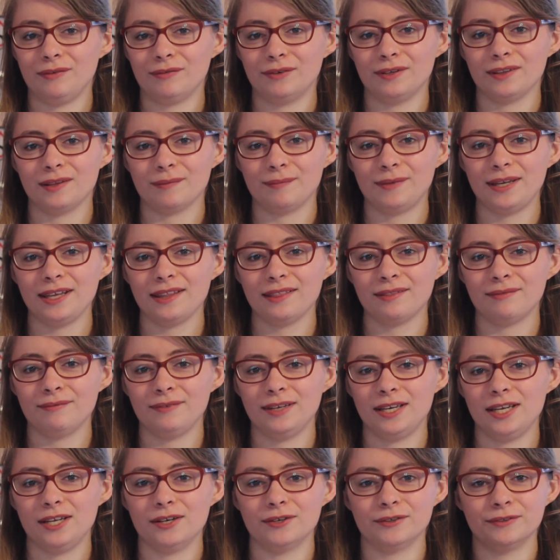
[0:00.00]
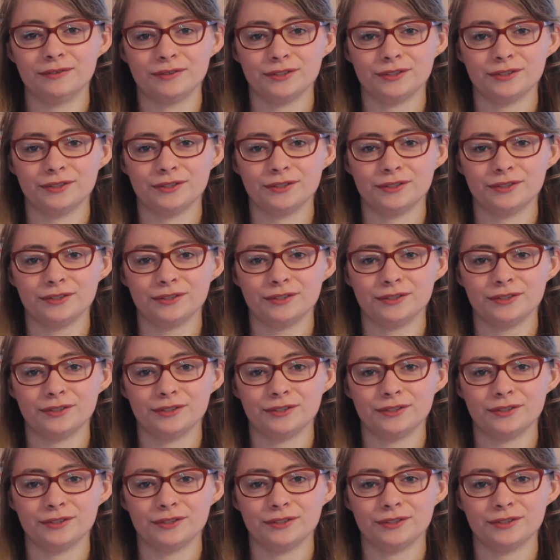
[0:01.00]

wir uns im nächsten Video.